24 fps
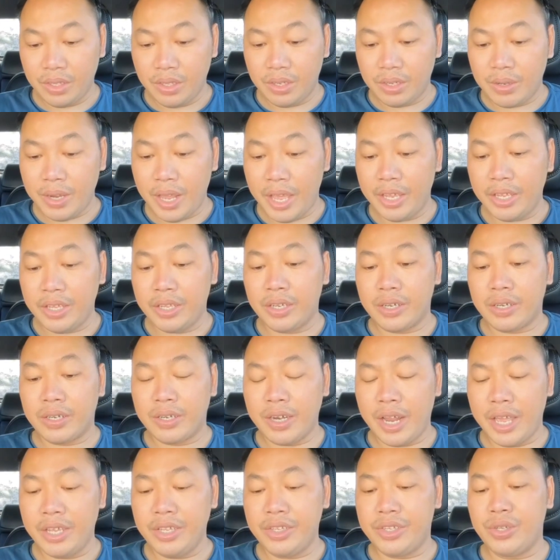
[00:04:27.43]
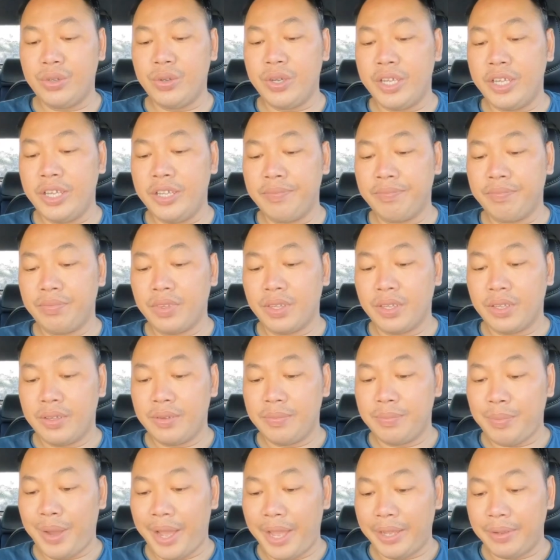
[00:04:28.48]
Đang đáng chú ý,
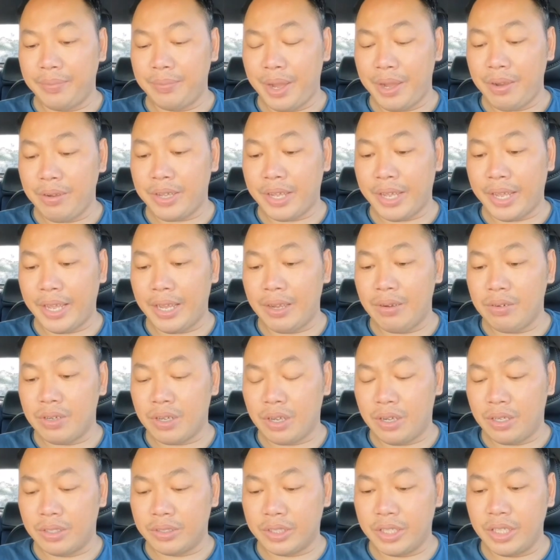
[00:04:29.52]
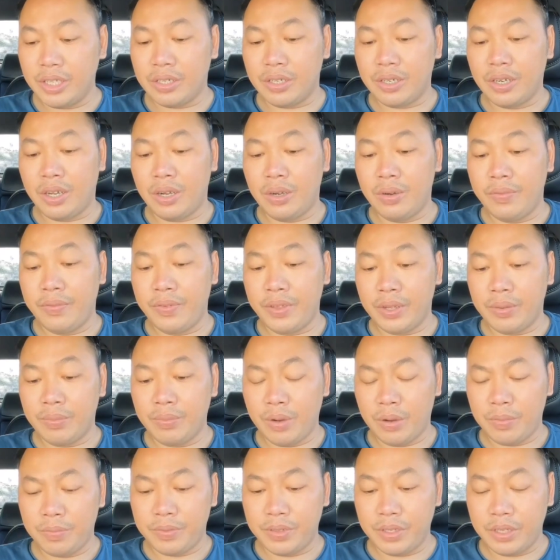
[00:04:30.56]
bản báo cáo còn tiết lộ việc
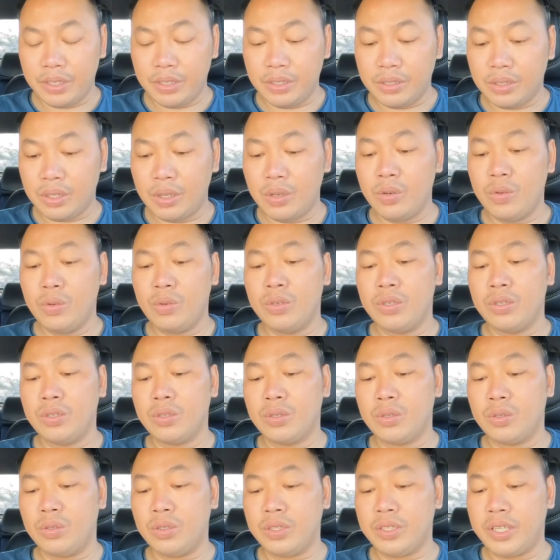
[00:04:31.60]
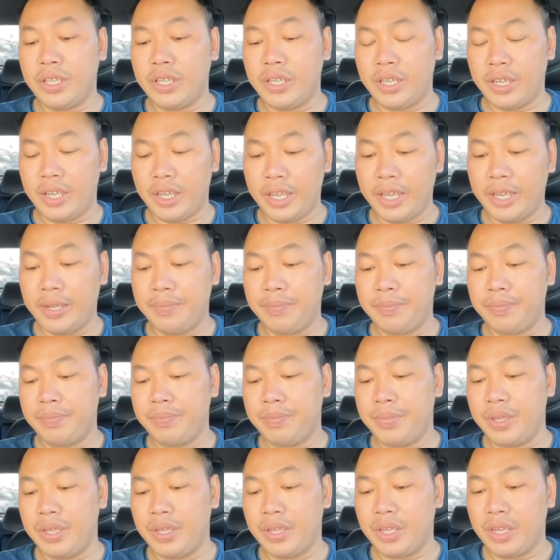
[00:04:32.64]
một nữ tu của Thiền
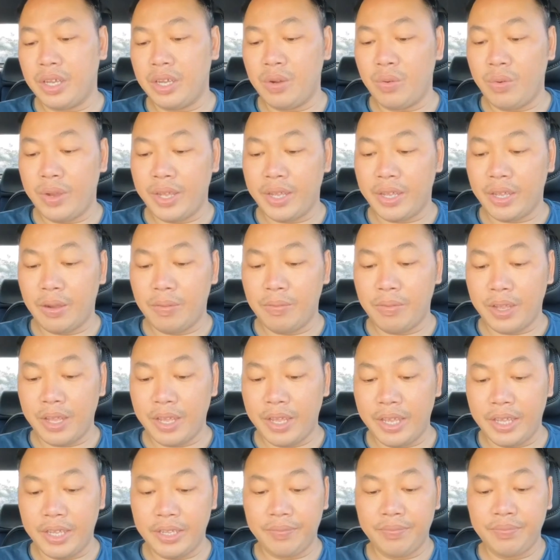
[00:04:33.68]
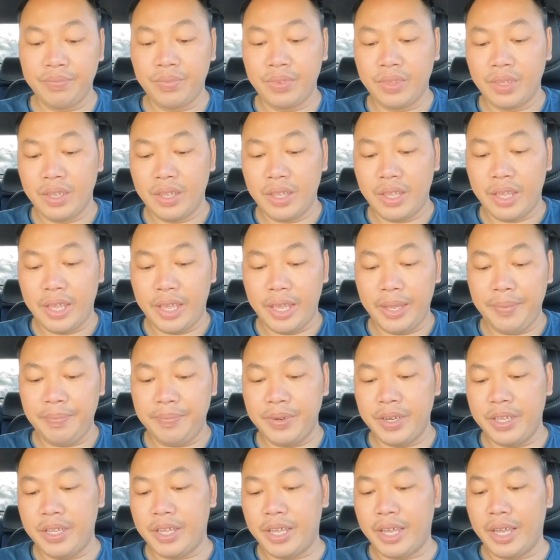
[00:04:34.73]
Am bị cơ quan công an
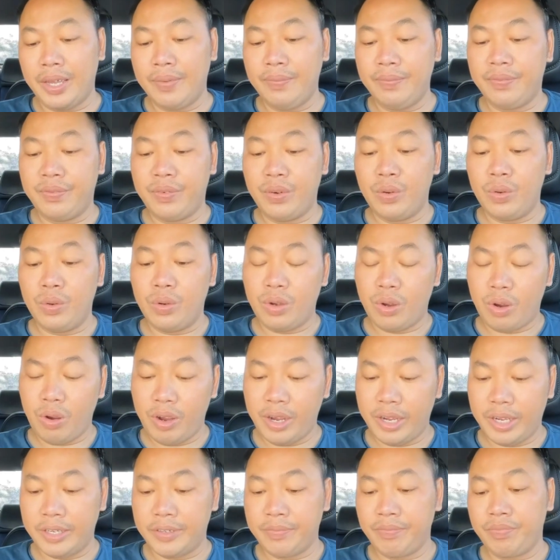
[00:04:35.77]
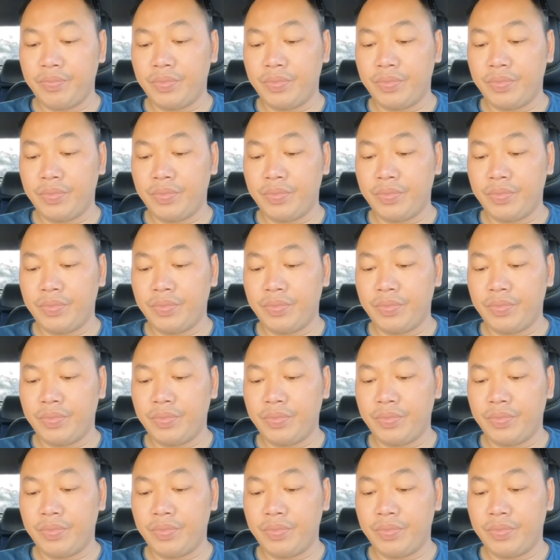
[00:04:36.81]
ép đi khám phụ khoa,